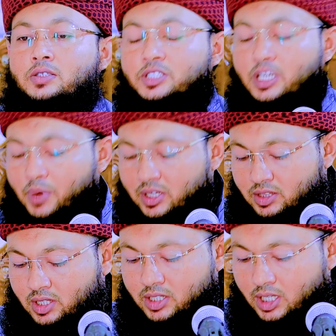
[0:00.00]
যে
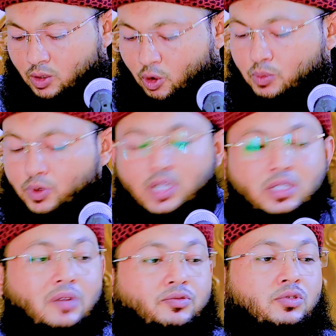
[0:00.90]
ব্যক্তিকে কবরে
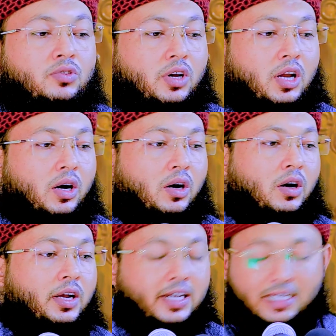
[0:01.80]
দাফন করা
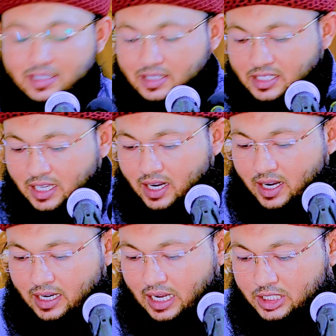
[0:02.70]
হয় যারা
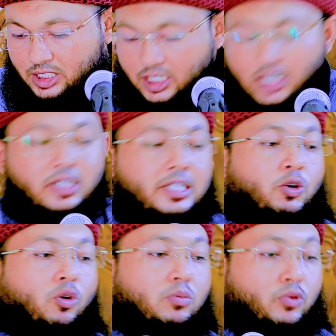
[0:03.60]
লাশকে নিয়ে
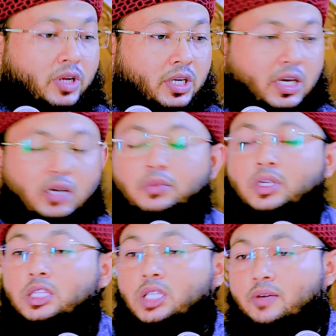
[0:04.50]
কবরে নামে
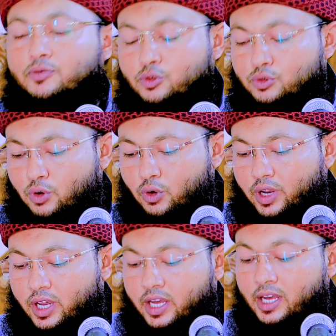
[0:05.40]
দাফন
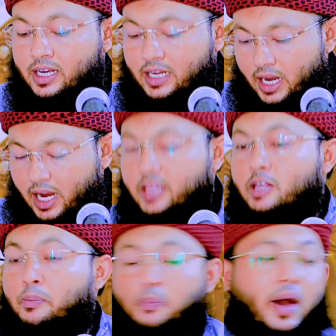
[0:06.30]
করে
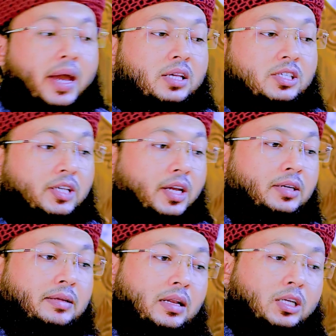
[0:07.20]
এদের পায়ের
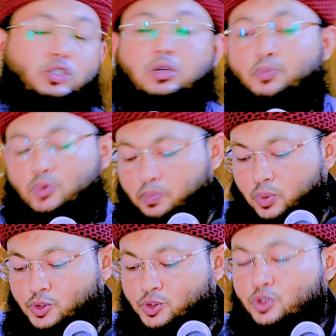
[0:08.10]
স্যান্ডেলের শব্দ
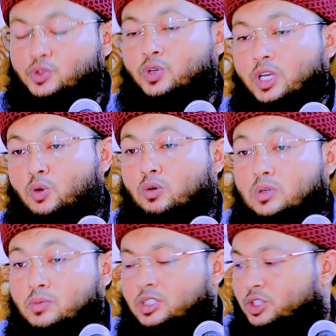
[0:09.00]
পর্যন্ত এই
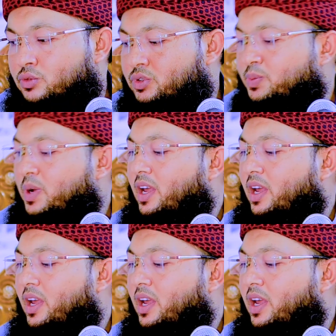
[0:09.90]
কবরবাসী শুনতে